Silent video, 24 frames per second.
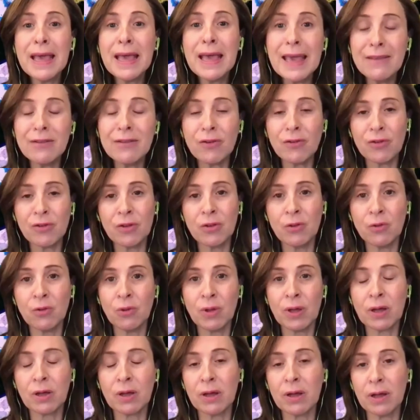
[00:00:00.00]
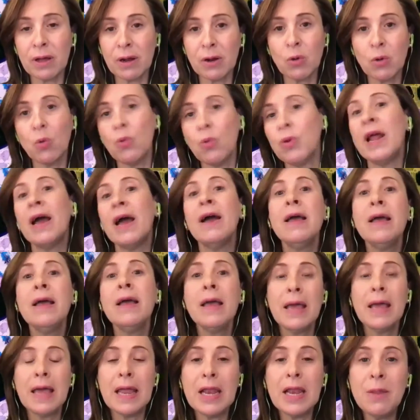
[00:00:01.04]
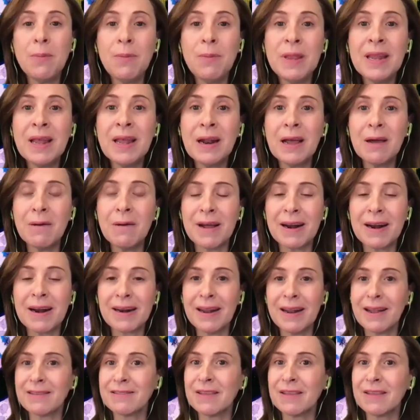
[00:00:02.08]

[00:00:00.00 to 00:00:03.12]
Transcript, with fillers: Eso sin duda alguna elimina las barreras.